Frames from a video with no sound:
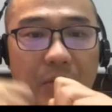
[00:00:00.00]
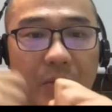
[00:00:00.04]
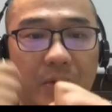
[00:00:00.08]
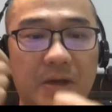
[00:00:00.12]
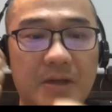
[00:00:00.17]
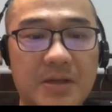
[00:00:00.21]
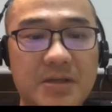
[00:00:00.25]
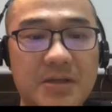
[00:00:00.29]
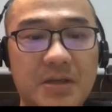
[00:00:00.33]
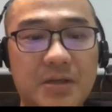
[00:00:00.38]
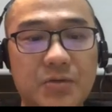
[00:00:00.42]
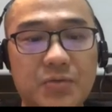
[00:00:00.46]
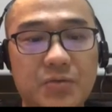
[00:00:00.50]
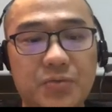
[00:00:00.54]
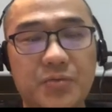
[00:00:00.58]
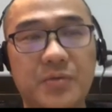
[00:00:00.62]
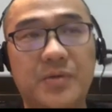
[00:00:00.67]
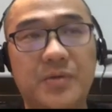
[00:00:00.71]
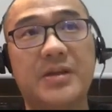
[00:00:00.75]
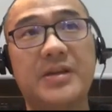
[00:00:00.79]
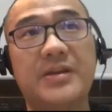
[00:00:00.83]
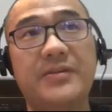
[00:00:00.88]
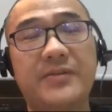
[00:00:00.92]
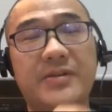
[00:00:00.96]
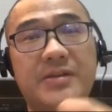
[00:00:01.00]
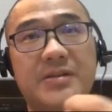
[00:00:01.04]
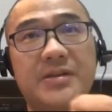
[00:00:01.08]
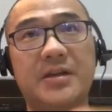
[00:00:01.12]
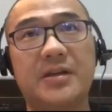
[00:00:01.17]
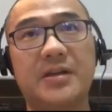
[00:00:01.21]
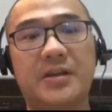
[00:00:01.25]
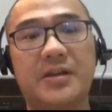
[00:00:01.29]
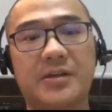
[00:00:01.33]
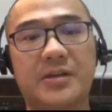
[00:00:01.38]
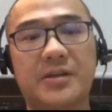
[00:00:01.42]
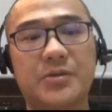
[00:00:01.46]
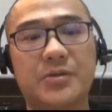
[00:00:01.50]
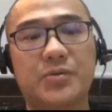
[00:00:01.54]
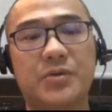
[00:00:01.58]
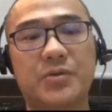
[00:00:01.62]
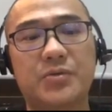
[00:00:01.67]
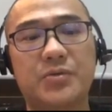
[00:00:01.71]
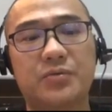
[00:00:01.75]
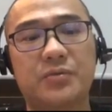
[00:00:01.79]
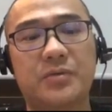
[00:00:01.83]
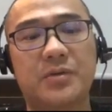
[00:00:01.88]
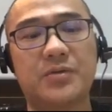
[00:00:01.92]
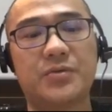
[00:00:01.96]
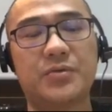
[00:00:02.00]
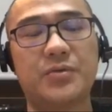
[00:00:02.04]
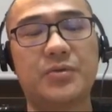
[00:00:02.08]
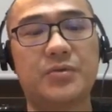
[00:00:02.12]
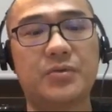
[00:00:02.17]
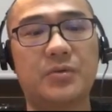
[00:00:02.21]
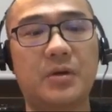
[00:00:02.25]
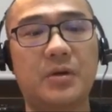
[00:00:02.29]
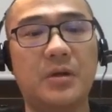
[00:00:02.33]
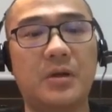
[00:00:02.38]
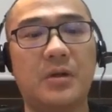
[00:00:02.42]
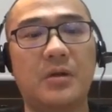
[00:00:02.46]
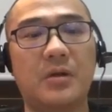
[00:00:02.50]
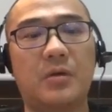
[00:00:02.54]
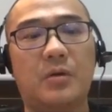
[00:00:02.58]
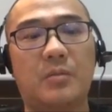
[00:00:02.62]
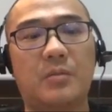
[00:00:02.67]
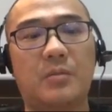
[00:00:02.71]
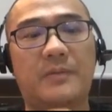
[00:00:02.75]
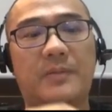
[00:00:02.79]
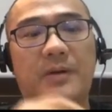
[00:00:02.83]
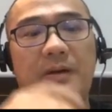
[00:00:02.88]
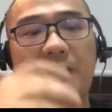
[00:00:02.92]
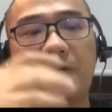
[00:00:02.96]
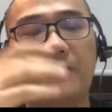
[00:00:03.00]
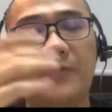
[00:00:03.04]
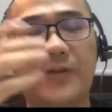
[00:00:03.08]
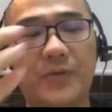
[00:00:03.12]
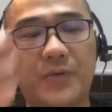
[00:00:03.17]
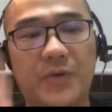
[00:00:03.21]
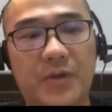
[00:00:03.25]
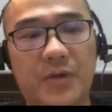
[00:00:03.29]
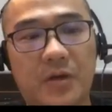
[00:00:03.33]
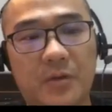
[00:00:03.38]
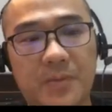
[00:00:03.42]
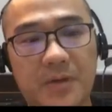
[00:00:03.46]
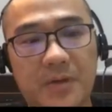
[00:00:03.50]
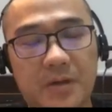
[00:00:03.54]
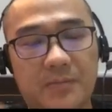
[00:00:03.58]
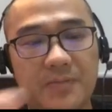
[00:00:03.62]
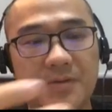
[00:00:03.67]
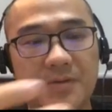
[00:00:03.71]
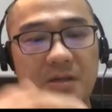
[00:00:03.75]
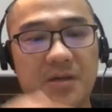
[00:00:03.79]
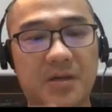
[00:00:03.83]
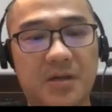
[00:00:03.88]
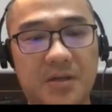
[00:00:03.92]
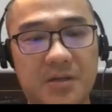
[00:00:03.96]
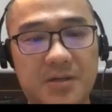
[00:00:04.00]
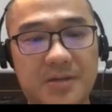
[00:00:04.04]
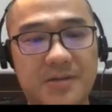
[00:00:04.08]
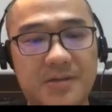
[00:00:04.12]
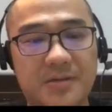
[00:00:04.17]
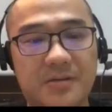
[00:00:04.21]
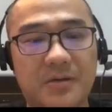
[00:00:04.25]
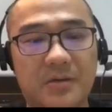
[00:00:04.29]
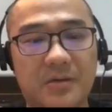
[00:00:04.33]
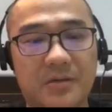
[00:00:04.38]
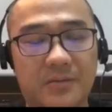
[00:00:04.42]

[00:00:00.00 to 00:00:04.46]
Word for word: 的这个数据呢，因为是一个临时存储的，所以说我们把它放回 topic 不是很合适，